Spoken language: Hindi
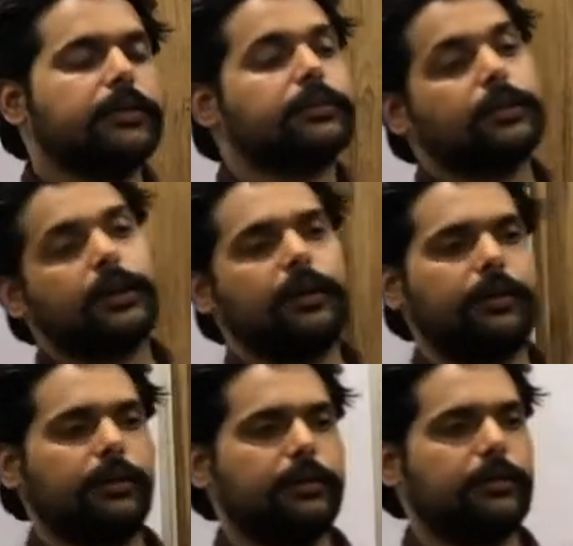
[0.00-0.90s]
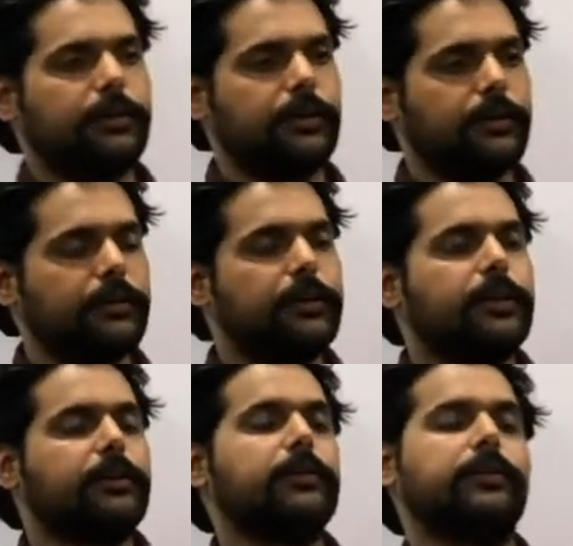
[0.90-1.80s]
सरकार नहीं कर रही है
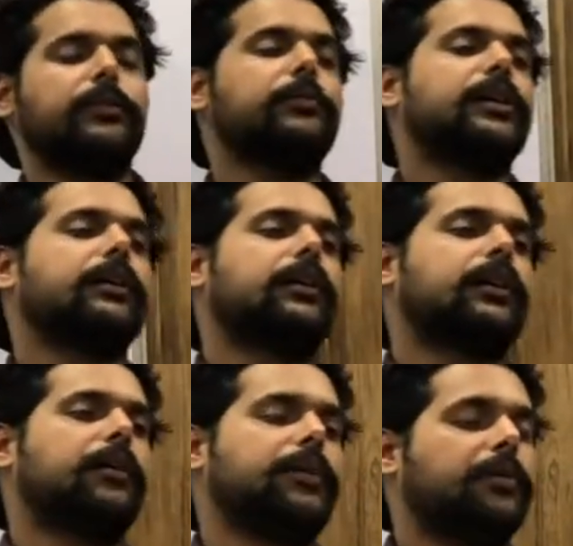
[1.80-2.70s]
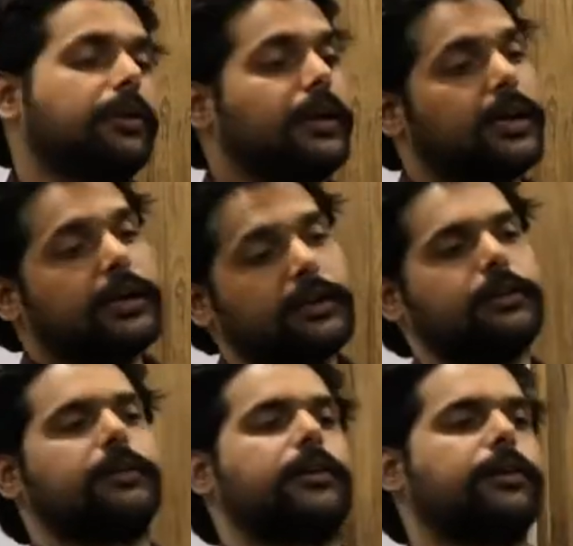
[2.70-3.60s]
डिसीजन मेकिंग का काम यहाँ पर न्यायालय कर
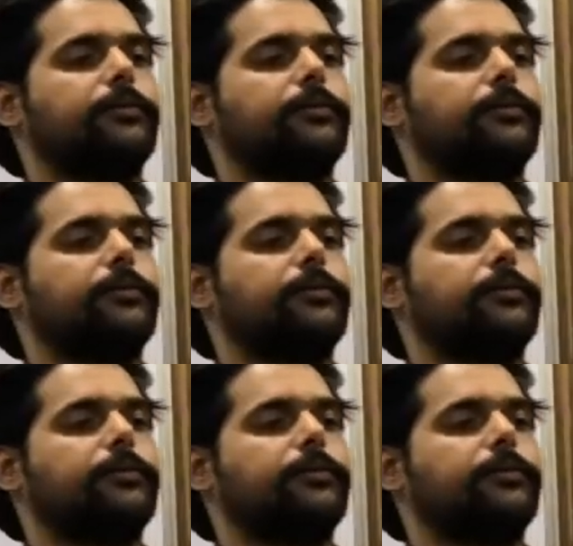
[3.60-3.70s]
रहा है